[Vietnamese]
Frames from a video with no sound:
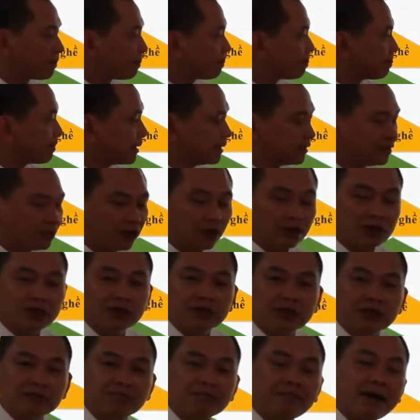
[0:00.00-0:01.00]
Đấy, nó
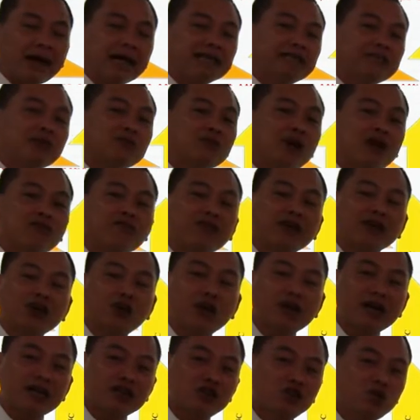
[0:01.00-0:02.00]
mà trong đạo Phật
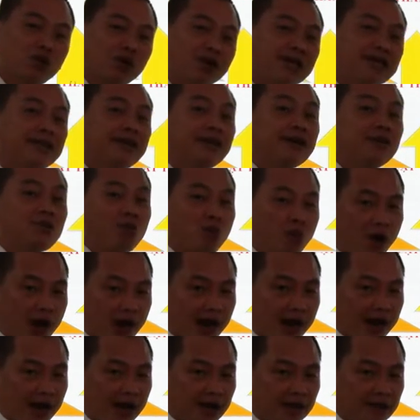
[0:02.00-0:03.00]
gọi là chuỗi nhân
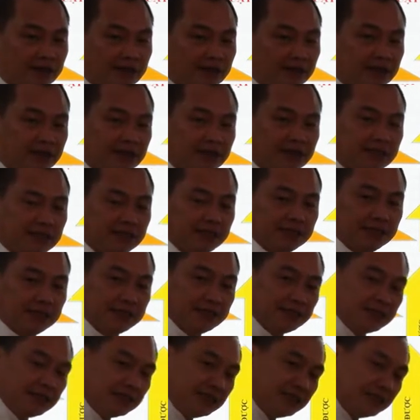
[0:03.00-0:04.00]
quả.
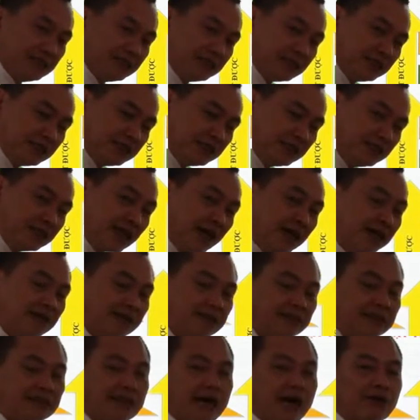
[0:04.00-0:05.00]

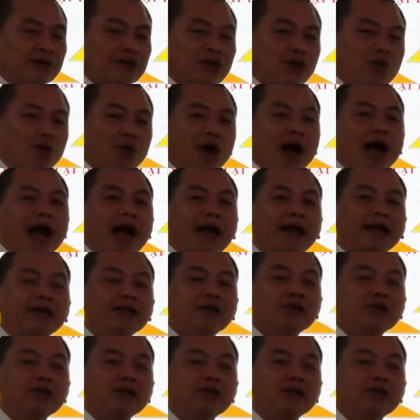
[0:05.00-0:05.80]
Nhân tạo ra quả,